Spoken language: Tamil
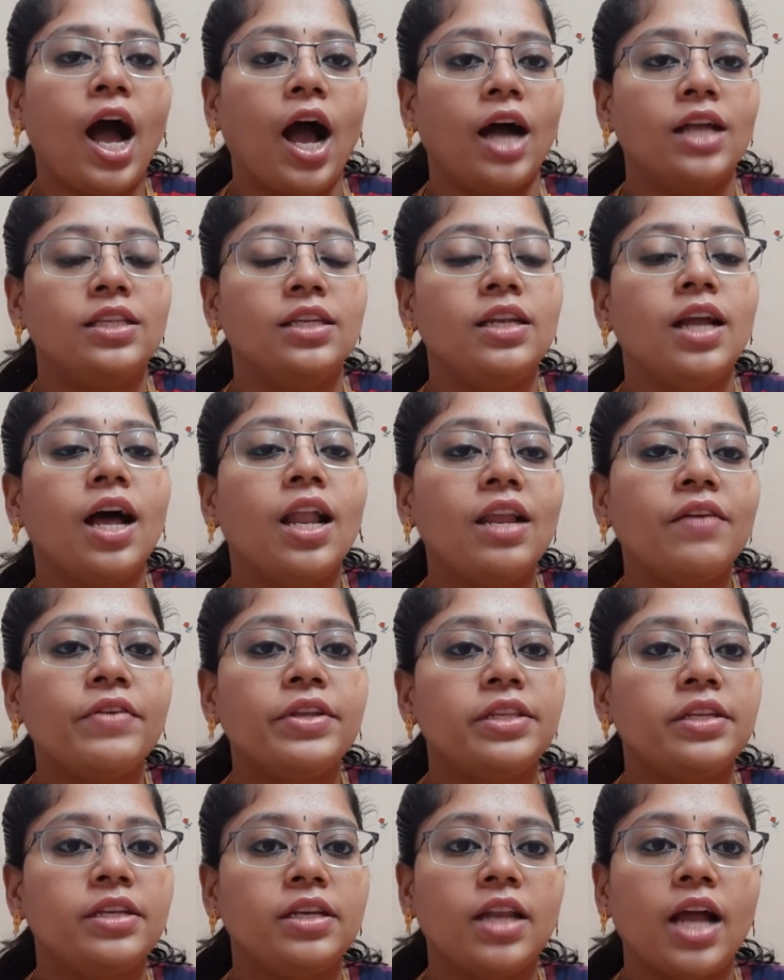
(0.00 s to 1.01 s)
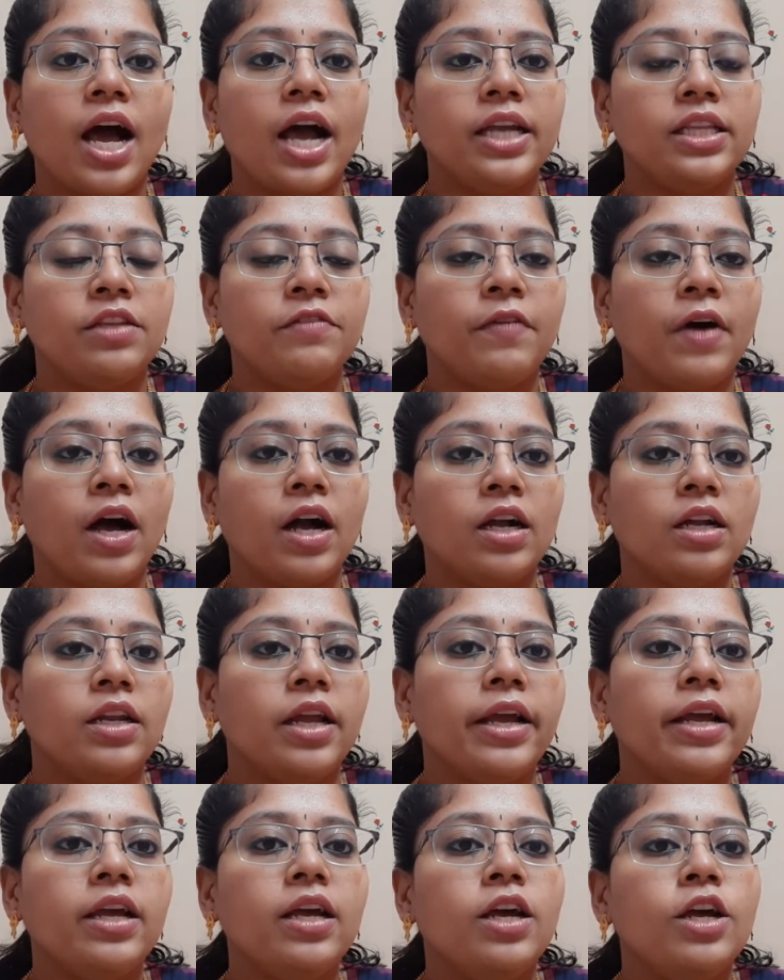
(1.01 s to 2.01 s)
அதனால வந்துட்டு நான் இது
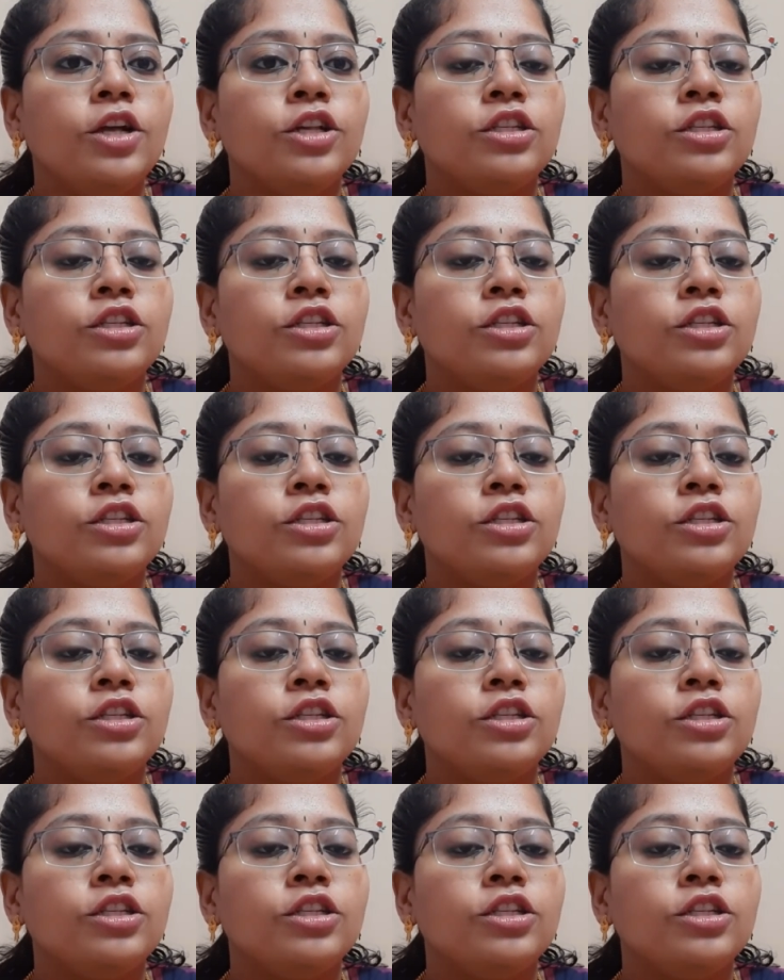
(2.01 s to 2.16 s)
வாங்கினேன்